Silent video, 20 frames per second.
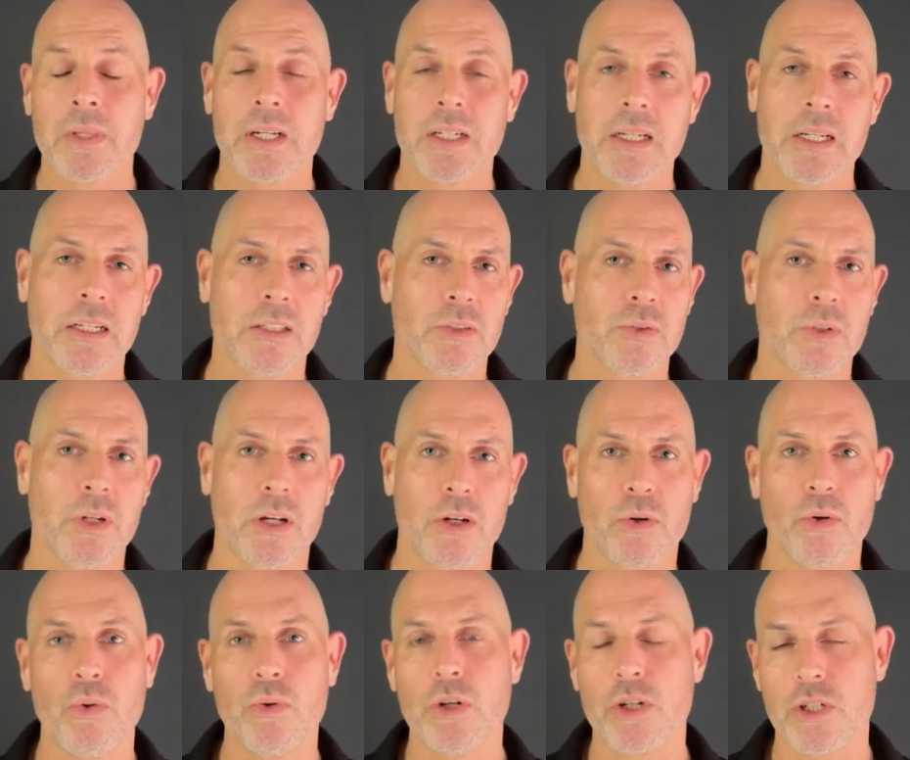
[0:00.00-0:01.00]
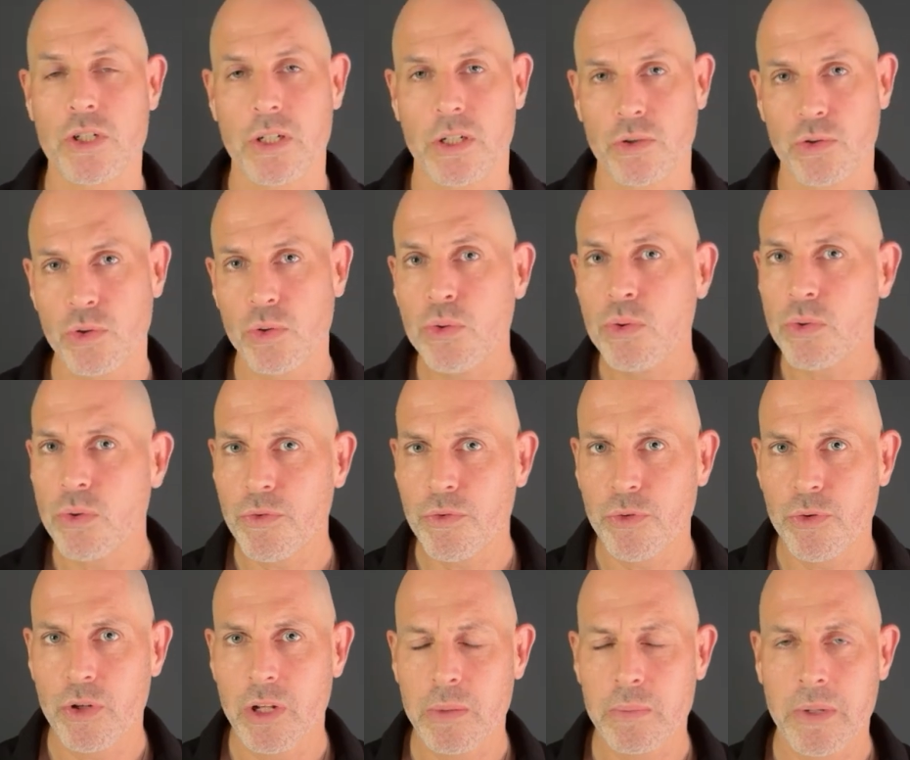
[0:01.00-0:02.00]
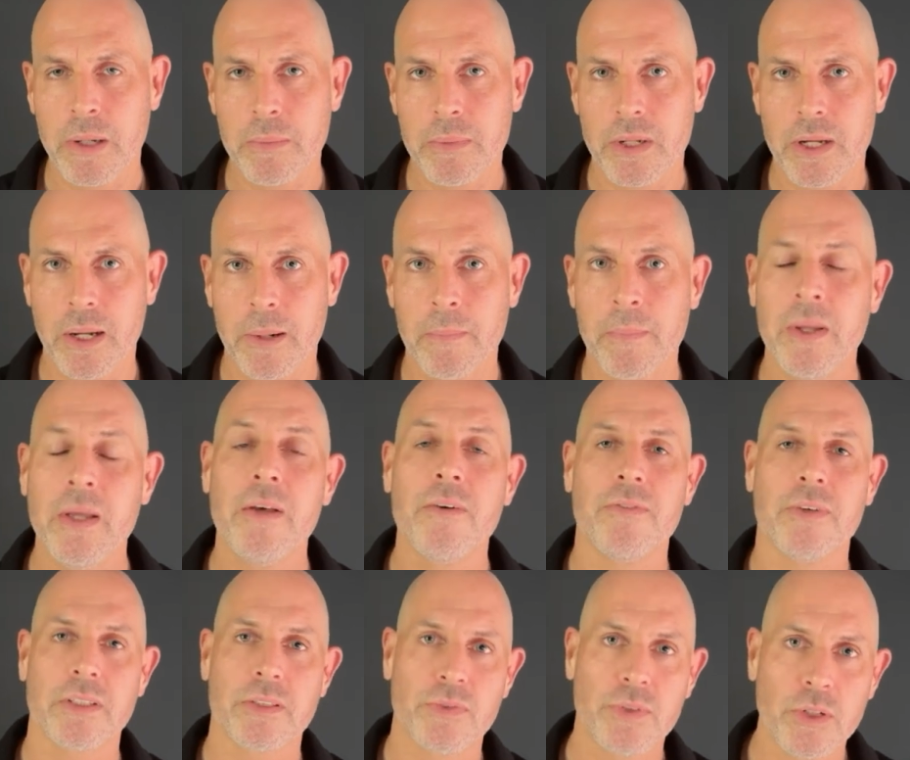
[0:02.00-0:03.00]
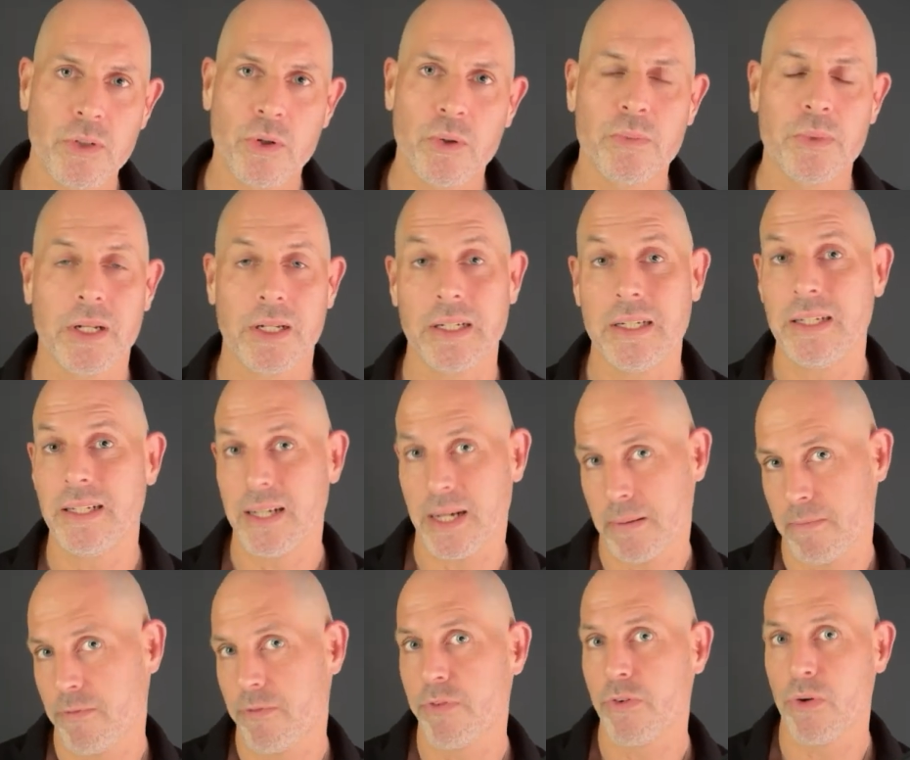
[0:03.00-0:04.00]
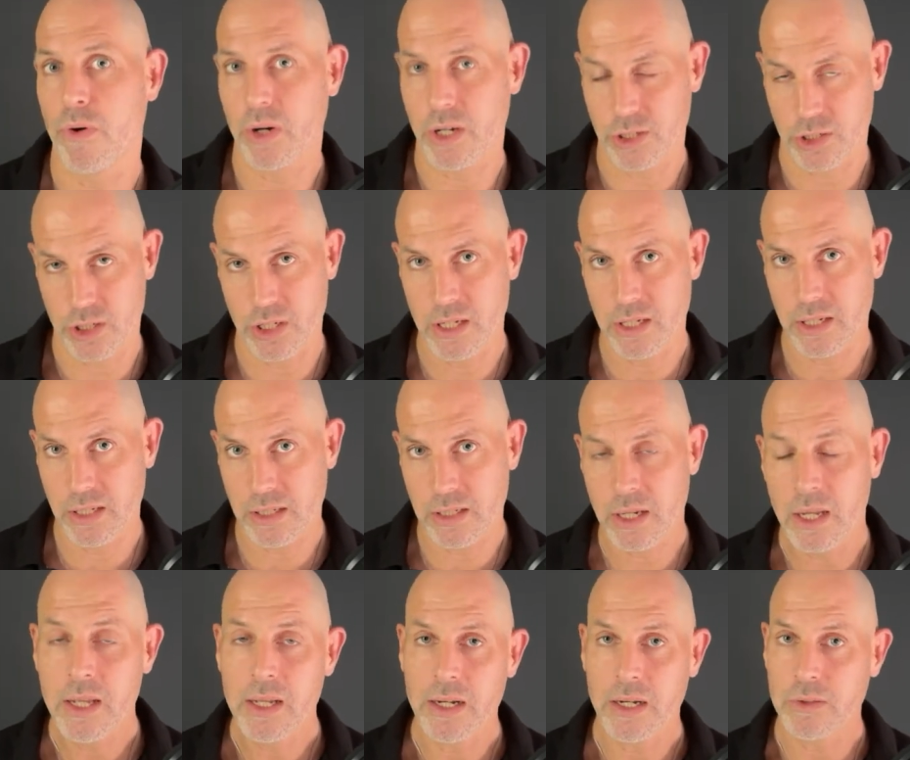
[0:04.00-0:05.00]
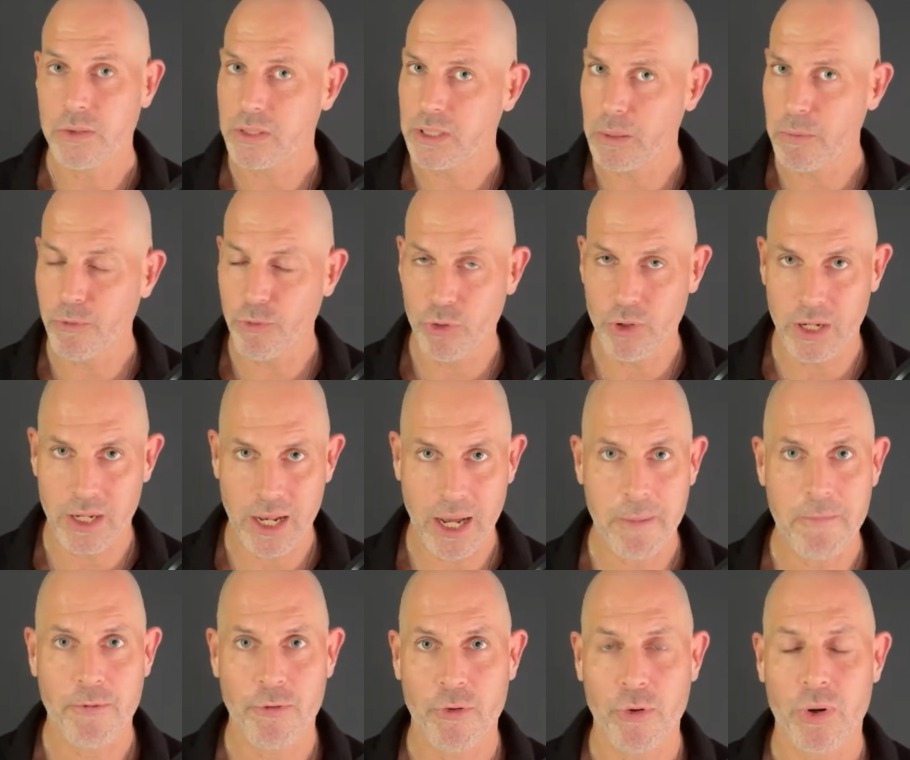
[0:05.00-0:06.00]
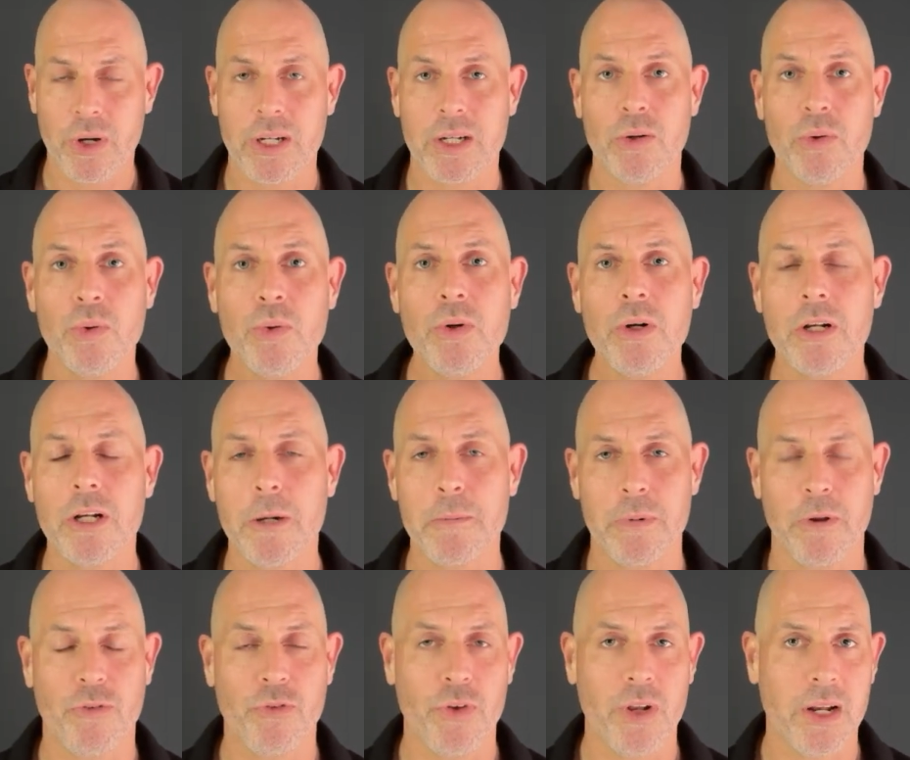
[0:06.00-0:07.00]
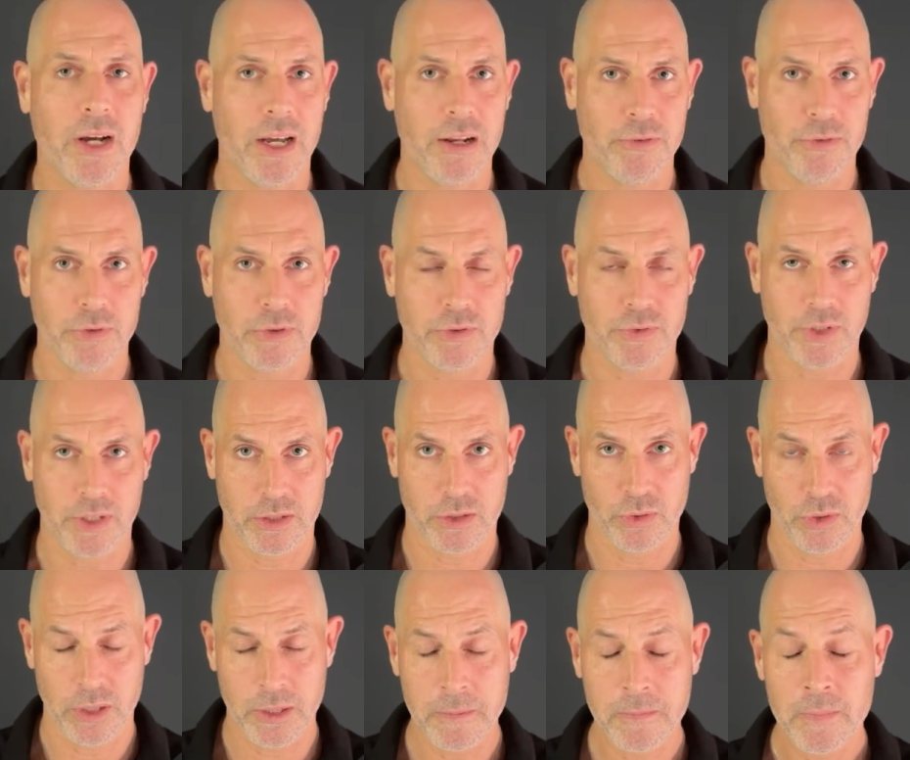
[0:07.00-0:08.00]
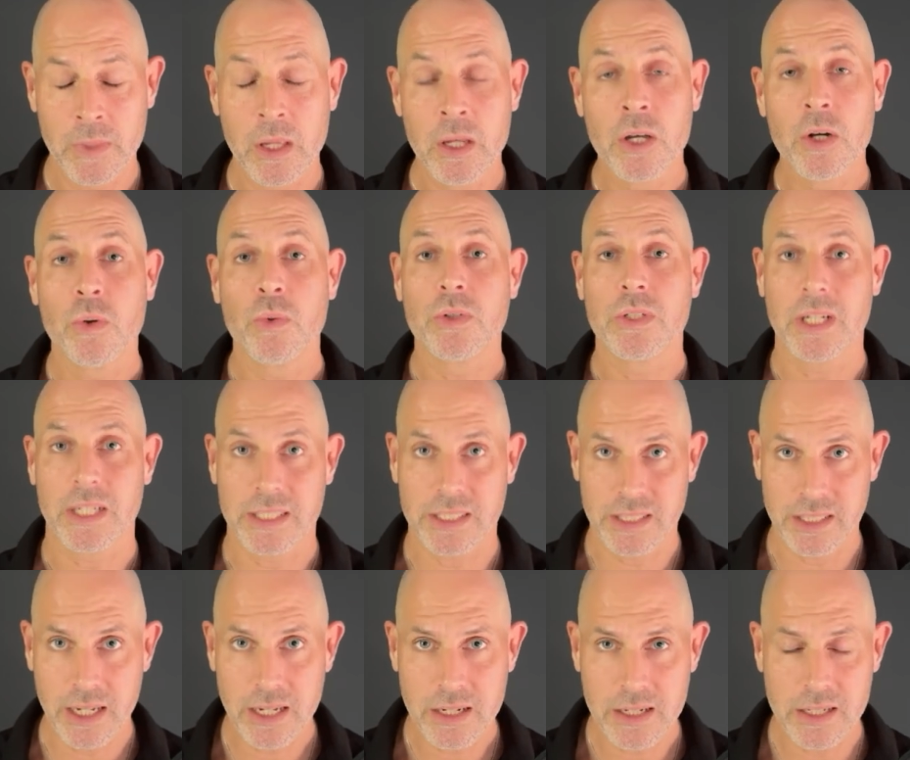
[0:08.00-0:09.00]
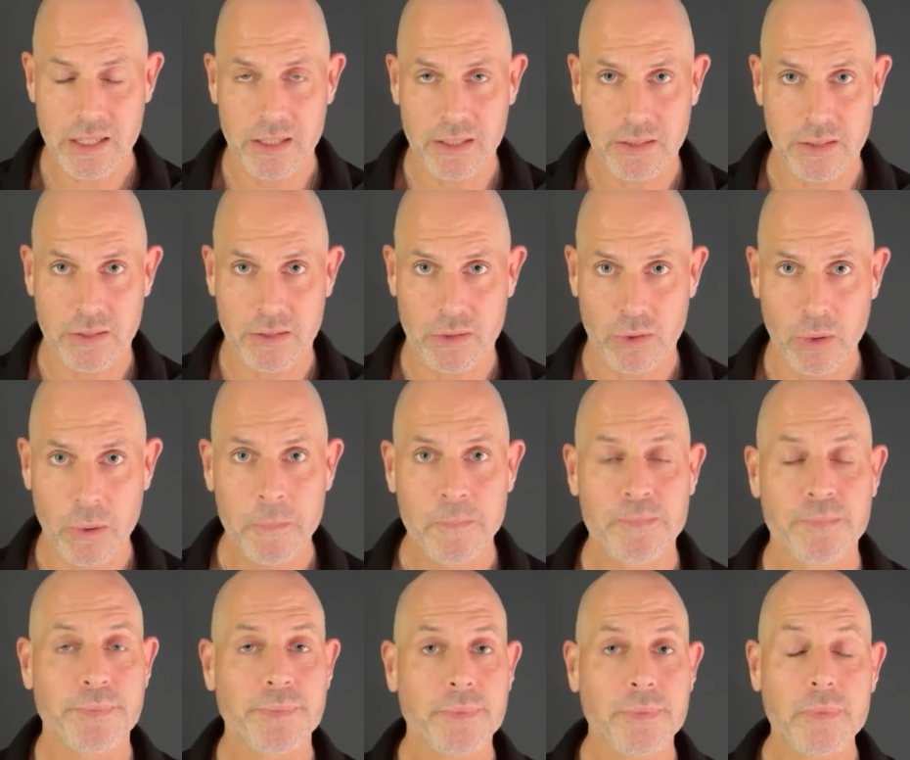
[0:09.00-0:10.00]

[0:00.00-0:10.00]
die dann zu einer chronischen Entzündung führen in meinem Darm, was wiederum dann die Darmflora schädigt. Also es gibt für die Darmflora unglaublich viele Einflussfaktoren und tatsächlich ist es so,